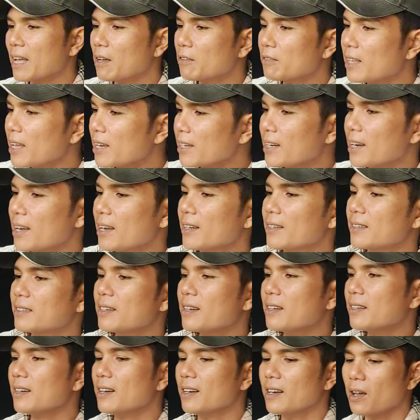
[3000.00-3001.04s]
tao tắt đã
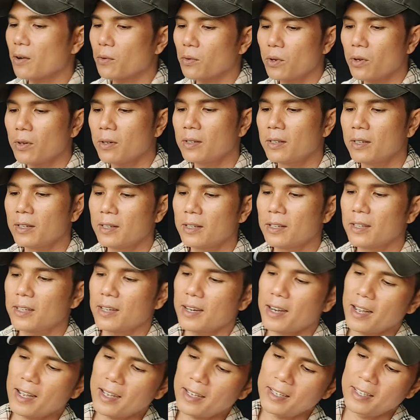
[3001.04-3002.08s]
rất là lâu luôn
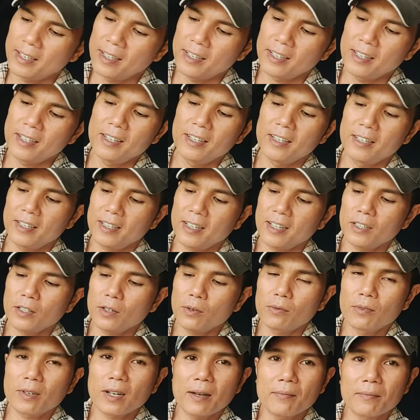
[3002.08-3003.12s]
à, thanh
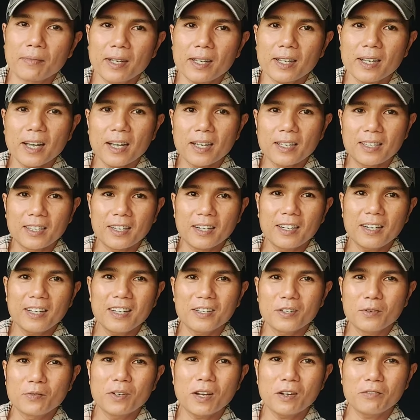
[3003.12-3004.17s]
tùng cầm cái cây dở là
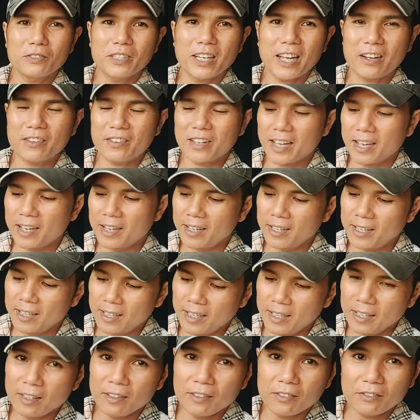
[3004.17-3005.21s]
cũng không sao nha
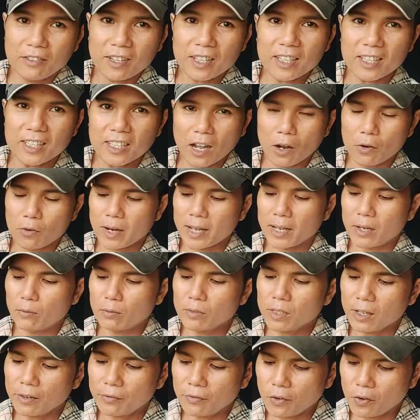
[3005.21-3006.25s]
với cái chậu này
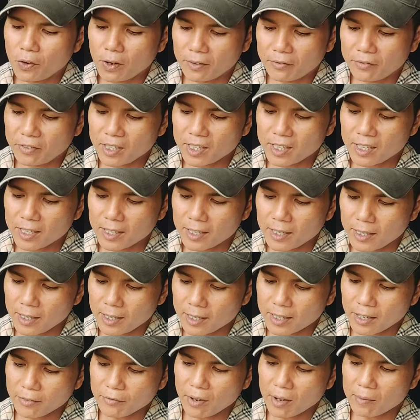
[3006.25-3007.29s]
cũng chưa phù hợp với
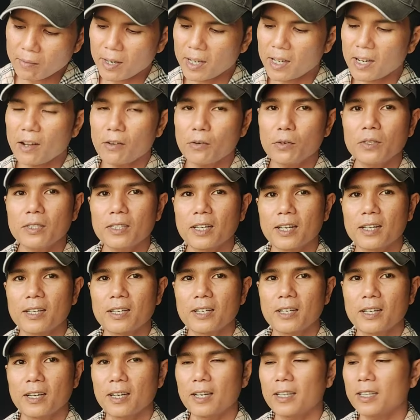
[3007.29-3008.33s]
cái tác phẩm này đâu quý chị
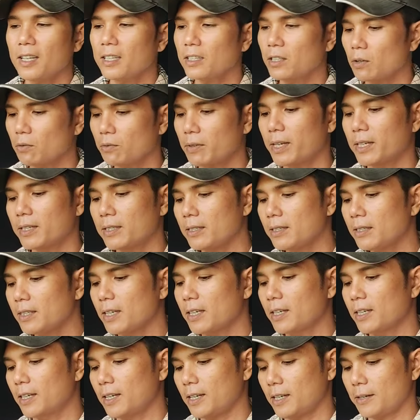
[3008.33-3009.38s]
à, thanh tùng ngày trước
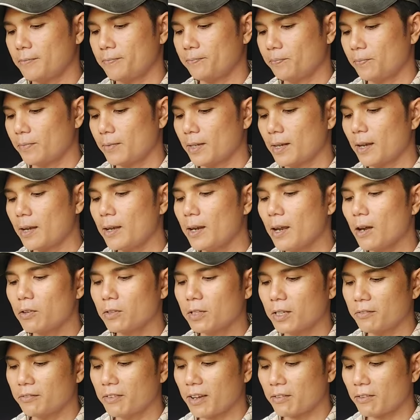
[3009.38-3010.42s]
thì có đâu
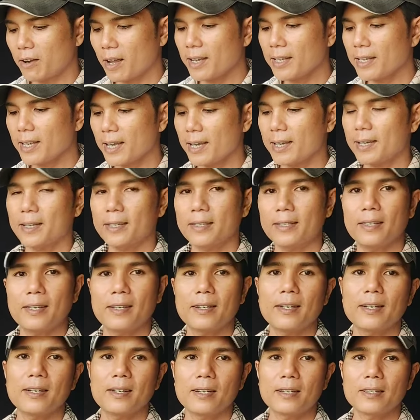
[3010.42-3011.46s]
thì vào đấy nha
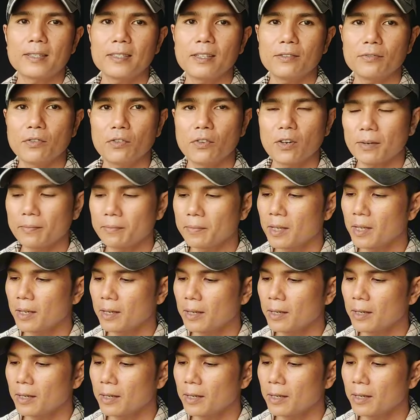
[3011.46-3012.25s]
cho nên chưa phù hợp